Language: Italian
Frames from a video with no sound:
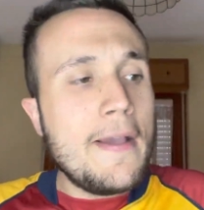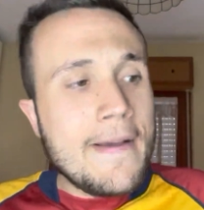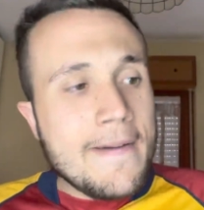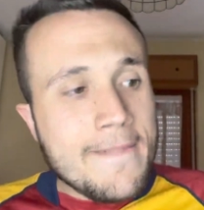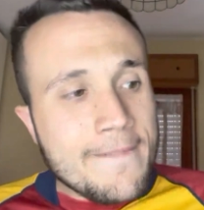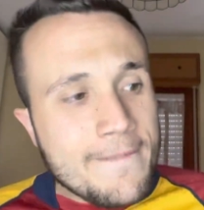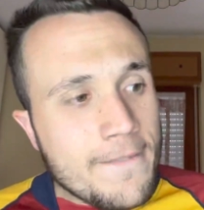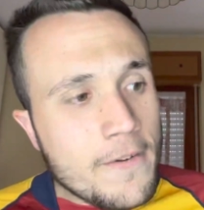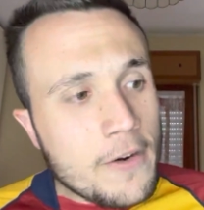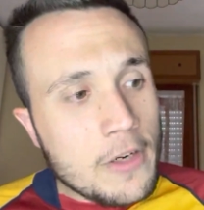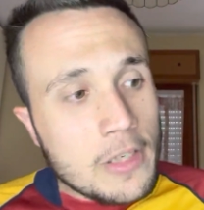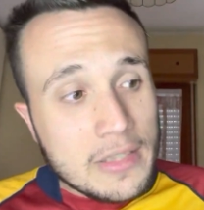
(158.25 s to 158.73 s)

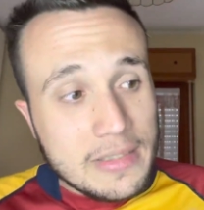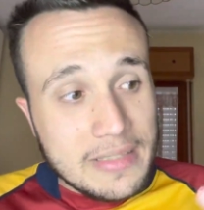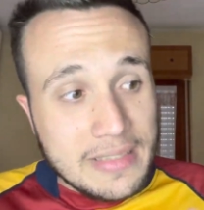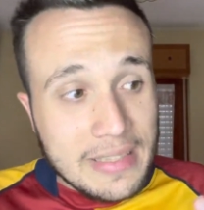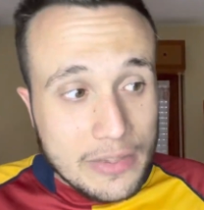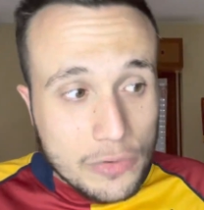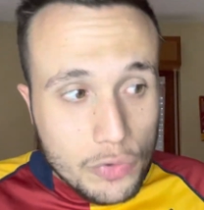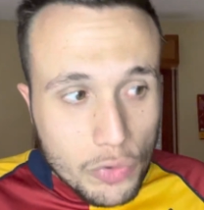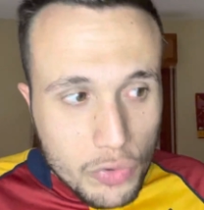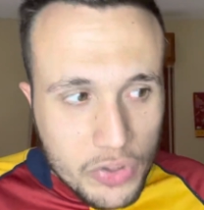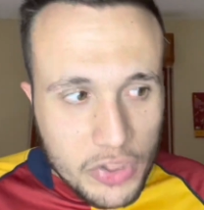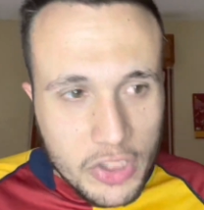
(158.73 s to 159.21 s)
forse
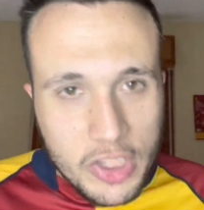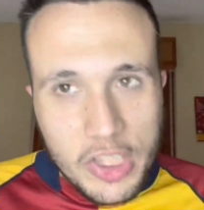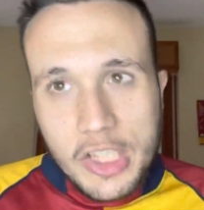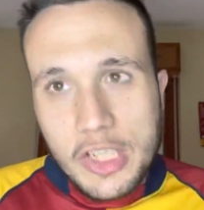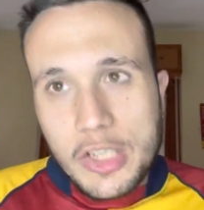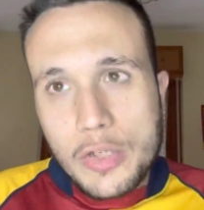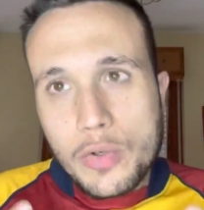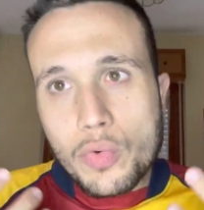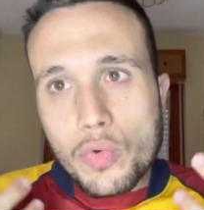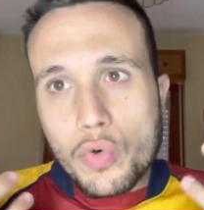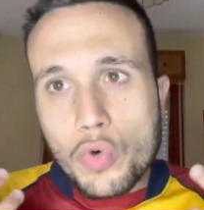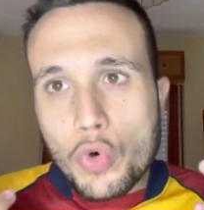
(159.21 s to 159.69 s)
su
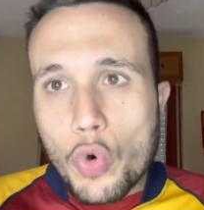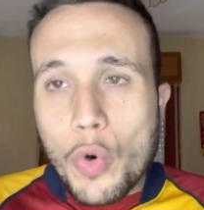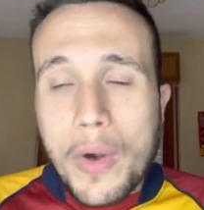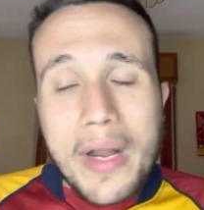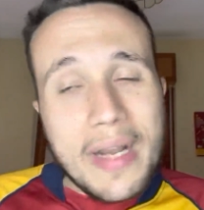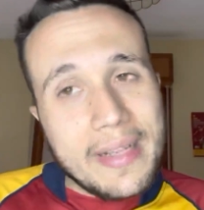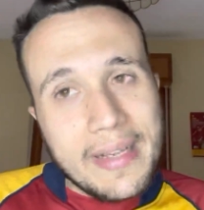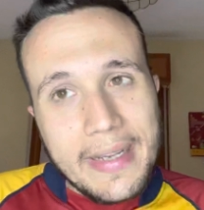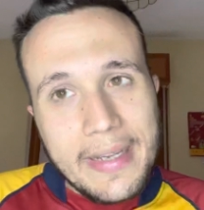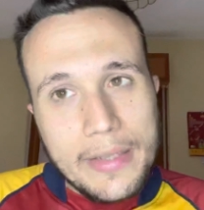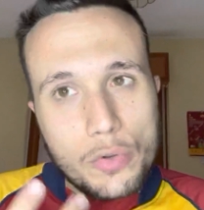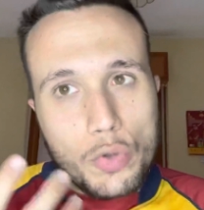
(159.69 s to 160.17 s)
Sirigu
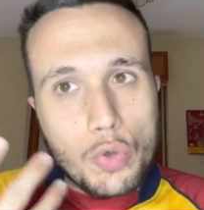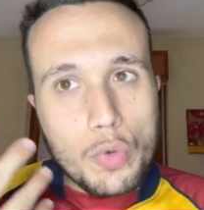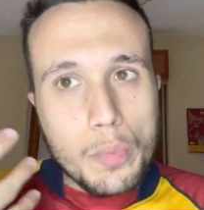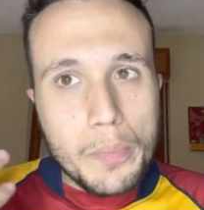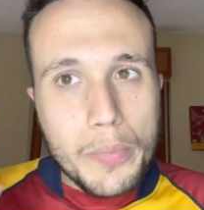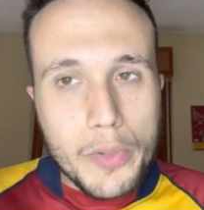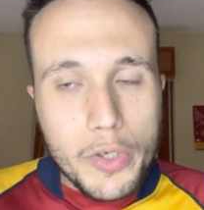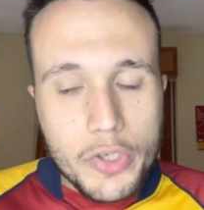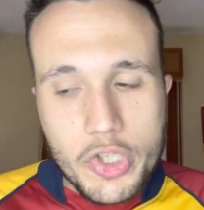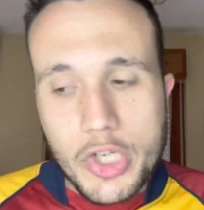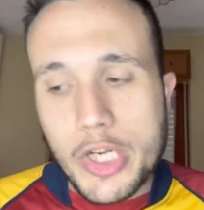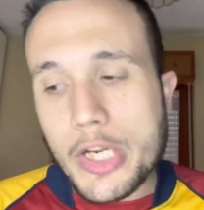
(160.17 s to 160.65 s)
qualche
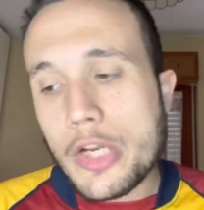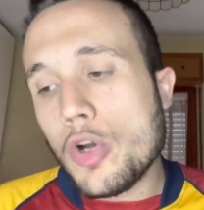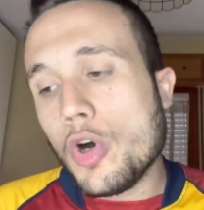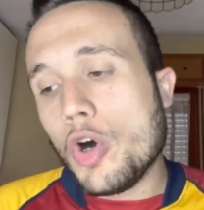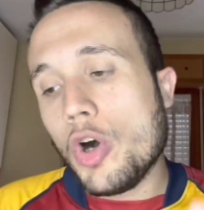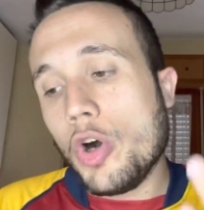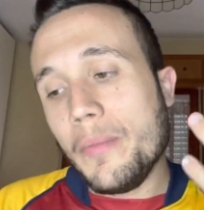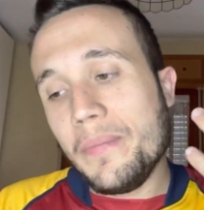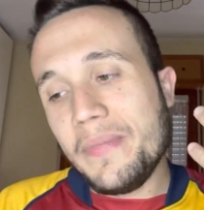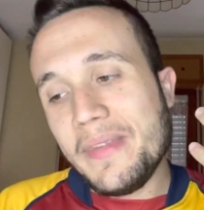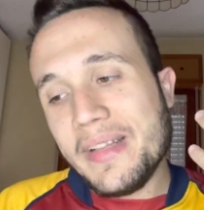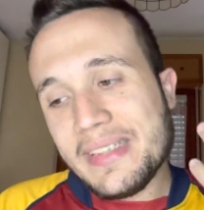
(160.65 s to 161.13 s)
dubbio ce
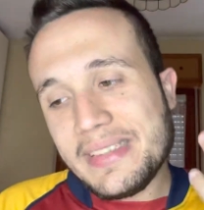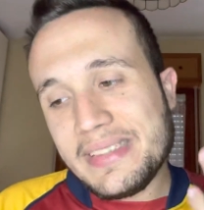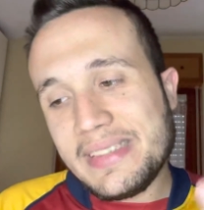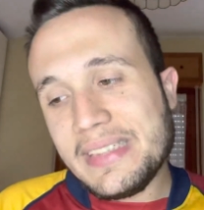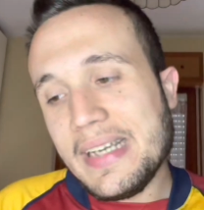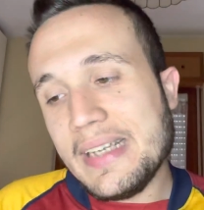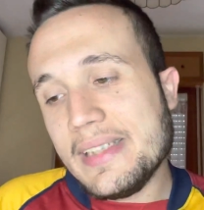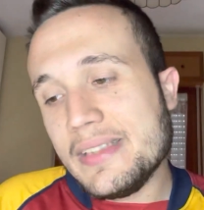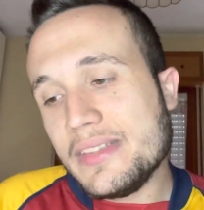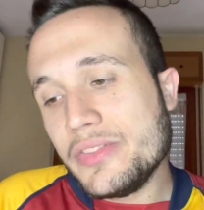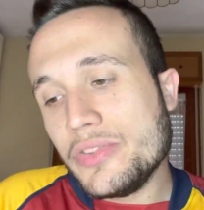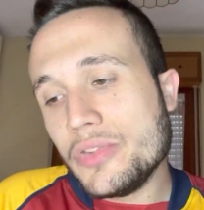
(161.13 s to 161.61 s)
l'ho, nel
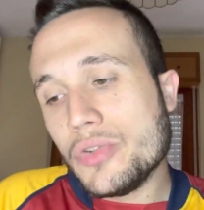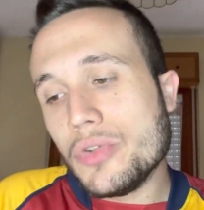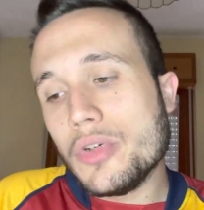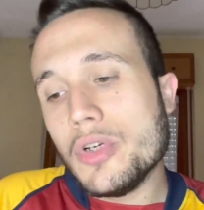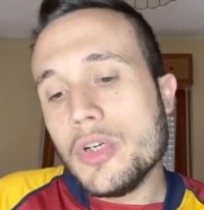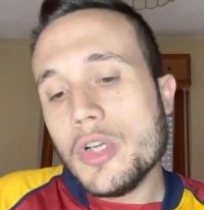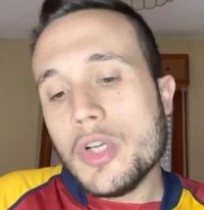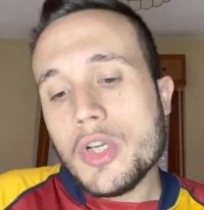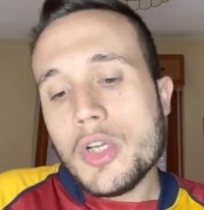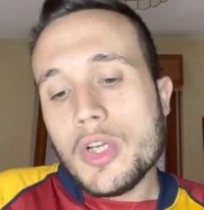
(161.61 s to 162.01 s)
senso